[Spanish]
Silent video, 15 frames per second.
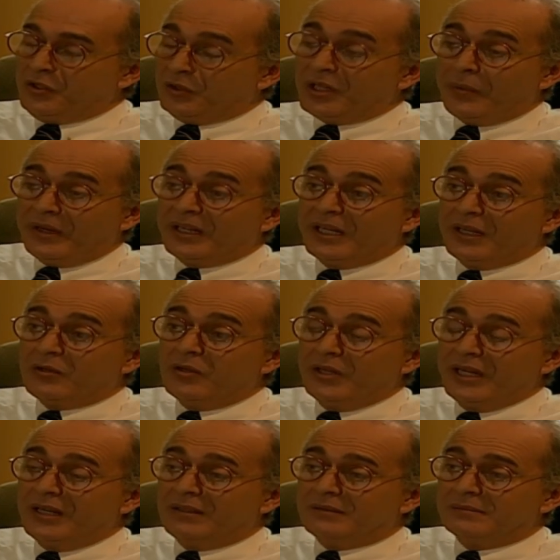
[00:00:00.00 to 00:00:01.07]
Yo trabajé con
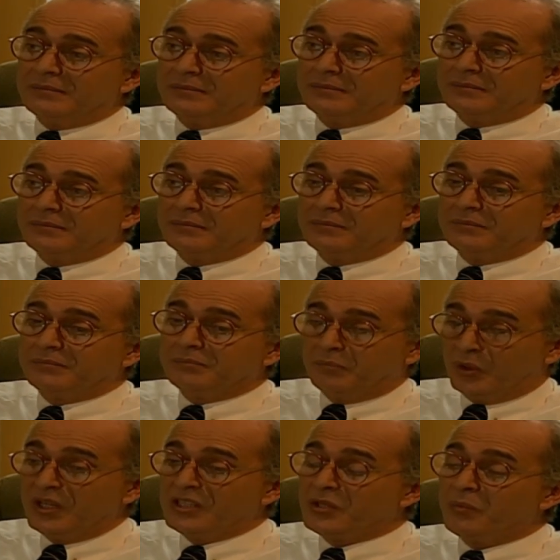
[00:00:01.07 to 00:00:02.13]
él.
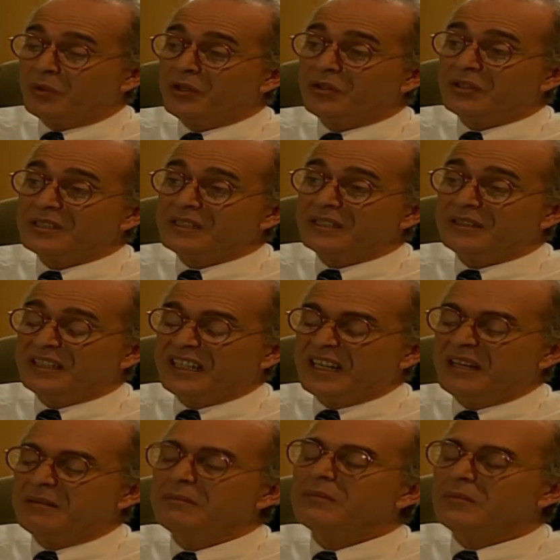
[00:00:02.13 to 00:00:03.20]
Por eso puedo decirte
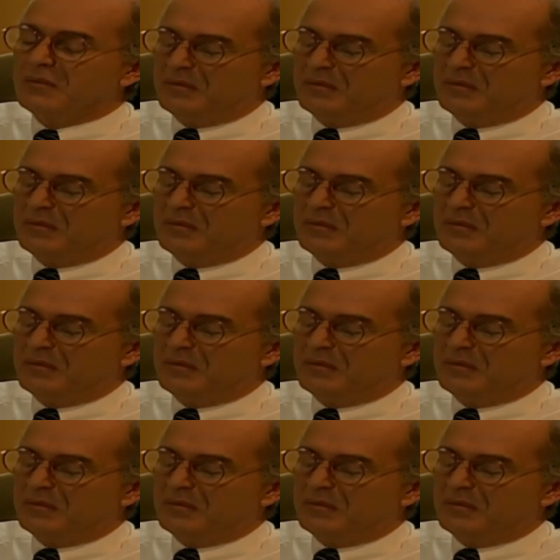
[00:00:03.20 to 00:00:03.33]
que